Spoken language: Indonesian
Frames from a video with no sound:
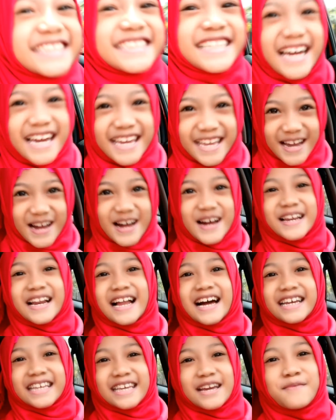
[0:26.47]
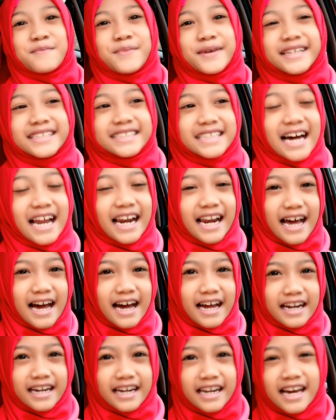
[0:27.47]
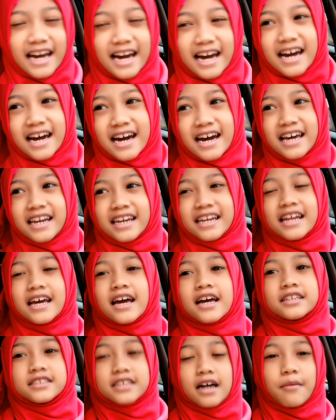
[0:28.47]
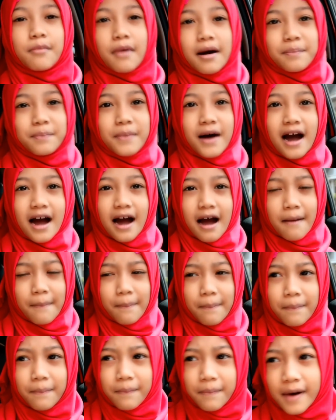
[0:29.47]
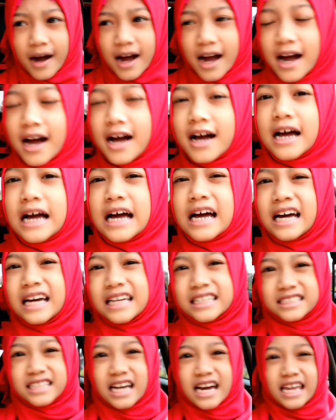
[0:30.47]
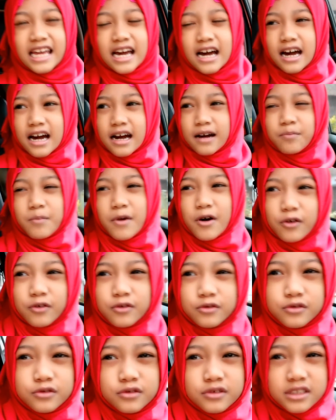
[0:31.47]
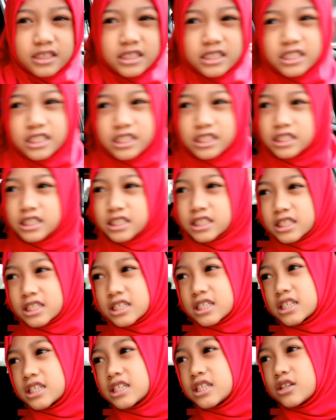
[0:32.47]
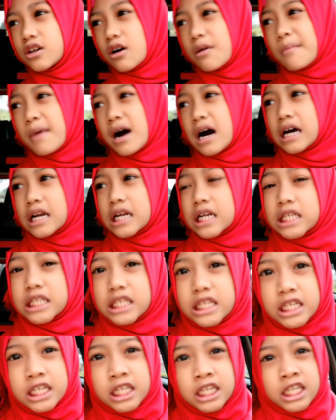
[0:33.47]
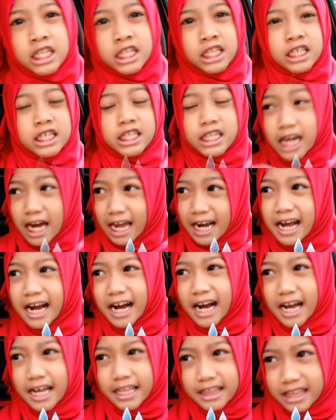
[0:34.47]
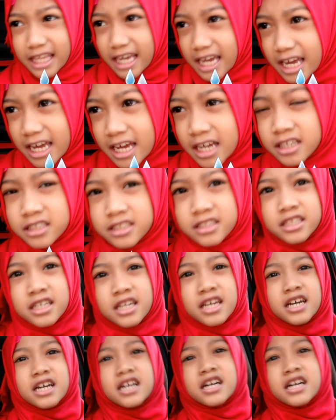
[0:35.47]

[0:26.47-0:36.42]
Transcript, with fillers: Saya lagi perjalanan sama papa saya mau di ke Indomaret di Karangkates.